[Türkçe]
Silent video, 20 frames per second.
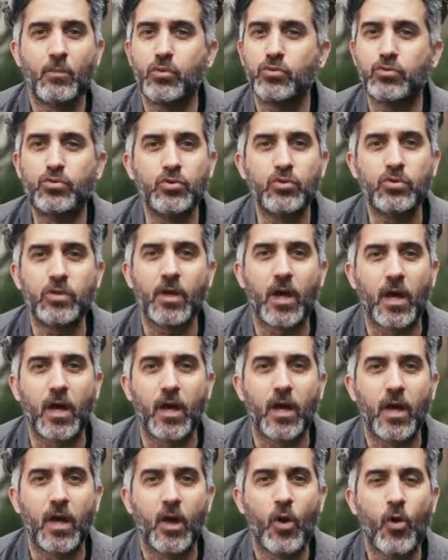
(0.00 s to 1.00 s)
Bu
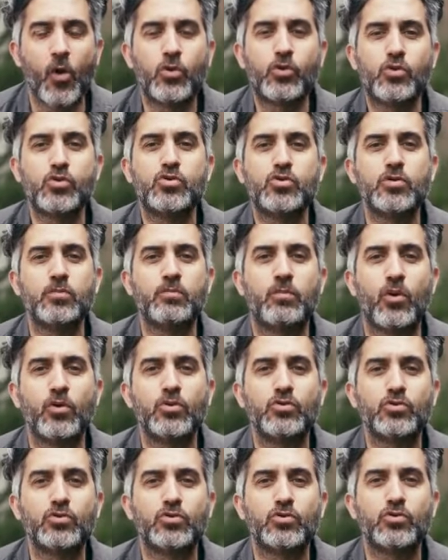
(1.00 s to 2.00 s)
dünya öküzün
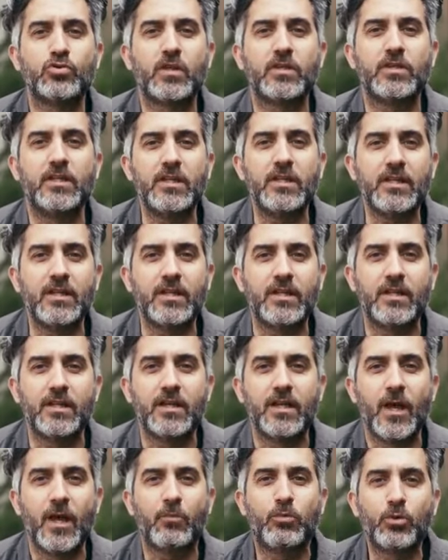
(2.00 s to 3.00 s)
boynuzunda değil.
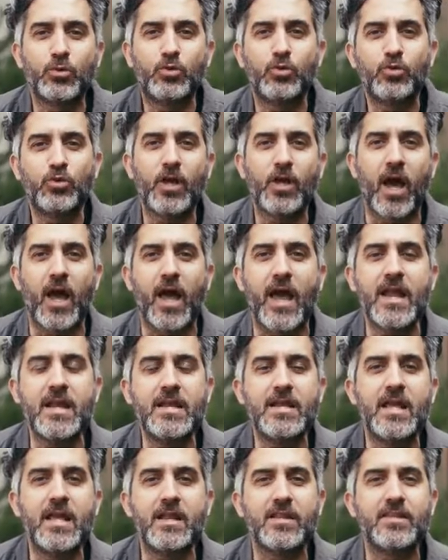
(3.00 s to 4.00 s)
Bu dünya
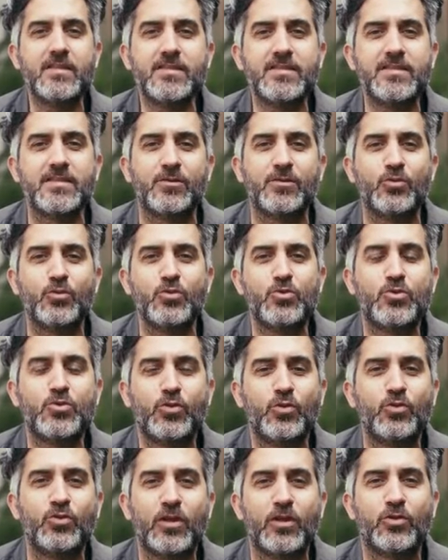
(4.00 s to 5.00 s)
ellerinizin
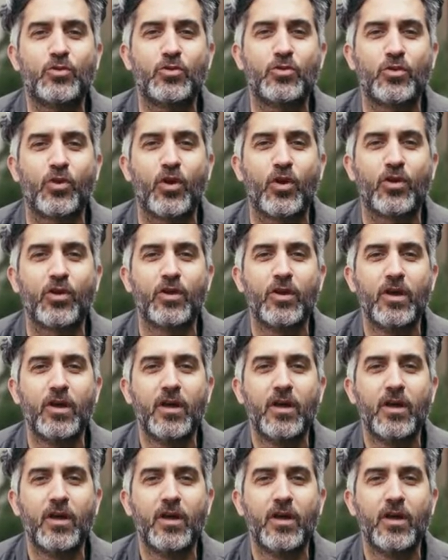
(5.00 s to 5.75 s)
üstünde duruyor.